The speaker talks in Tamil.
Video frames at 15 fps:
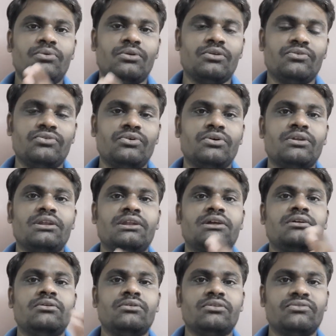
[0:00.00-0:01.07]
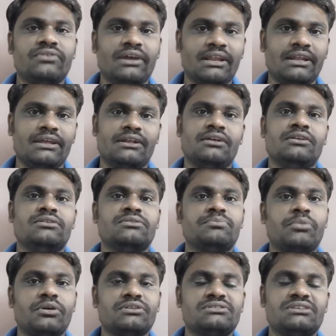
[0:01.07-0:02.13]
ஒன்று ஃபோரில் இருக்குது ஒன்று ஃபைவ்ல இருக்குது
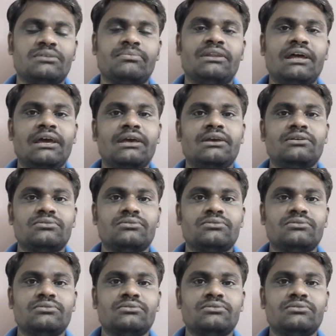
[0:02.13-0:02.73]
பாயிண்ட்ஸ் டேபிளில்